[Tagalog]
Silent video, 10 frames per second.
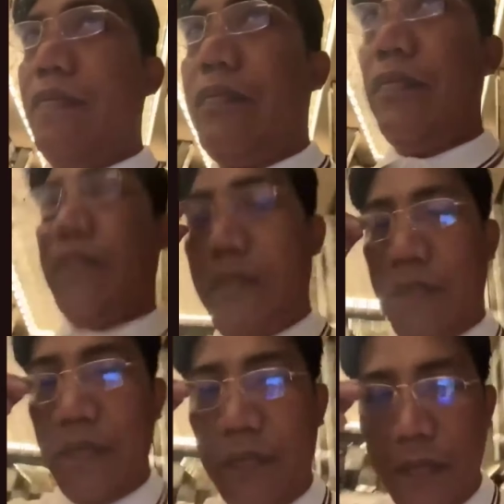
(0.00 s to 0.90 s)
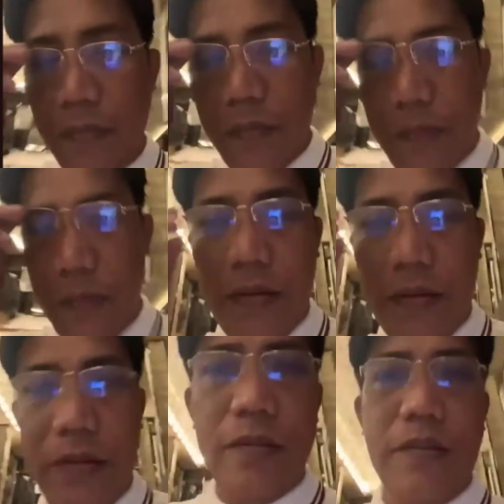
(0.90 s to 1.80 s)
Di ba? Sabi nga niya, one
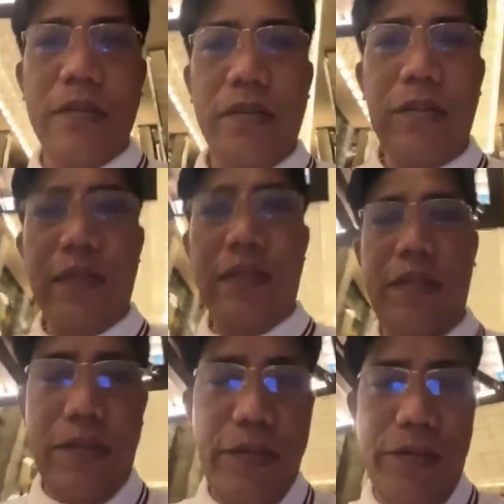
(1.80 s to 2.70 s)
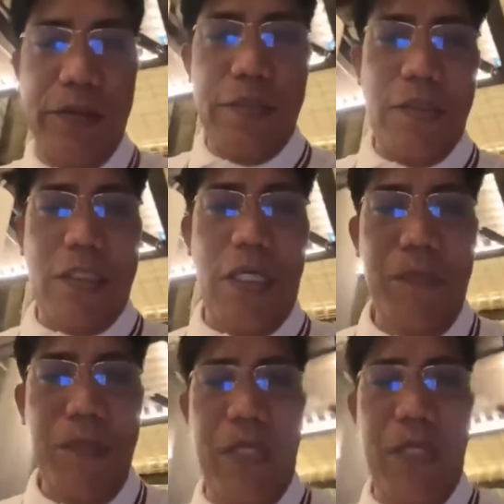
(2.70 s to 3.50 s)
time, laughter is the best medicine. Oo,